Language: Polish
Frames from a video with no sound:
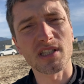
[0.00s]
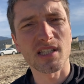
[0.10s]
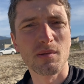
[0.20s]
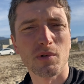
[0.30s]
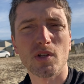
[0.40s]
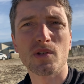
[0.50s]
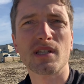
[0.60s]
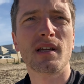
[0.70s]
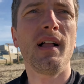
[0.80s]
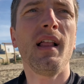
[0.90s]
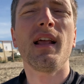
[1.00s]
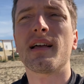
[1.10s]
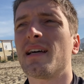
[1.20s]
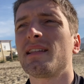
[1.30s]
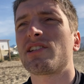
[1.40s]
taki motocykl
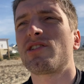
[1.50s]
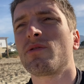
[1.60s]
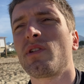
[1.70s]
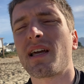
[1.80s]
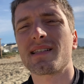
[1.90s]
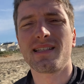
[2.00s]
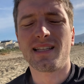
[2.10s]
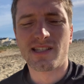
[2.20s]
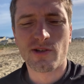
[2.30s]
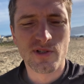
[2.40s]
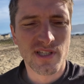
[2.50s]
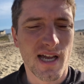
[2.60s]
nada się do jazdy na co dzień,